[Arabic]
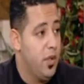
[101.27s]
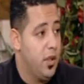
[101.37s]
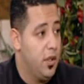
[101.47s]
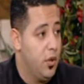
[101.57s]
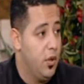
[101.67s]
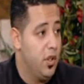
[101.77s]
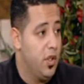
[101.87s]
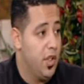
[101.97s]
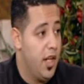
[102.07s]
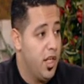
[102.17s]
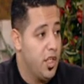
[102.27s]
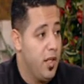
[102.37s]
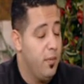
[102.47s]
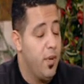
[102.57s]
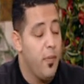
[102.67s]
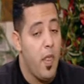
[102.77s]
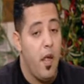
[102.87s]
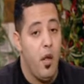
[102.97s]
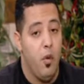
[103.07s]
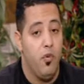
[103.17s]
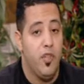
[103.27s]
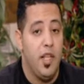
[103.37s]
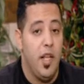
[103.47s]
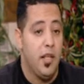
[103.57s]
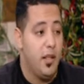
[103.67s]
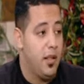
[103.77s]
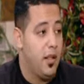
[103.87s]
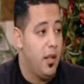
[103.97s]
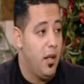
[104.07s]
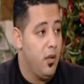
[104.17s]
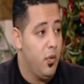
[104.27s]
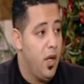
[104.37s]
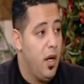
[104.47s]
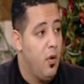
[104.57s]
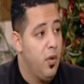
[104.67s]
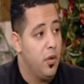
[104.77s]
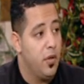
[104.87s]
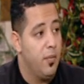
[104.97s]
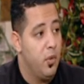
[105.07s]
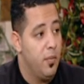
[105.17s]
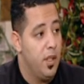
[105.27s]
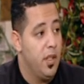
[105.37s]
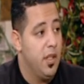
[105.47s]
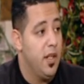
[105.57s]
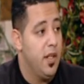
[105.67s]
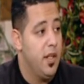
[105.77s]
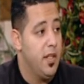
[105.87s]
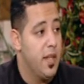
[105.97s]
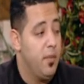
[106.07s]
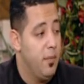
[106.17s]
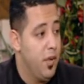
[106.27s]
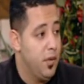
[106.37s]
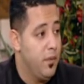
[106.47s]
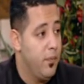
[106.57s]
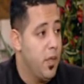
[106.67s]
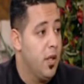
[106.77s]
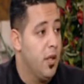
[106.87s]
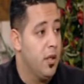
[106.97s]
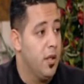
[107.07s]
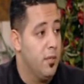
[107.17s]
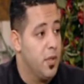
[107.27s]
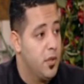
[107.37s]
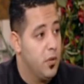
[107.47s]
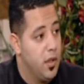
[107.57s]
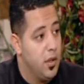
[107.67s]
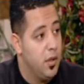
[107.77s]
اثنين نقط اثنين أعشاب وفي ثلاث أنواع هو يختار منهم الهدية حزام البطن كريم السلوليت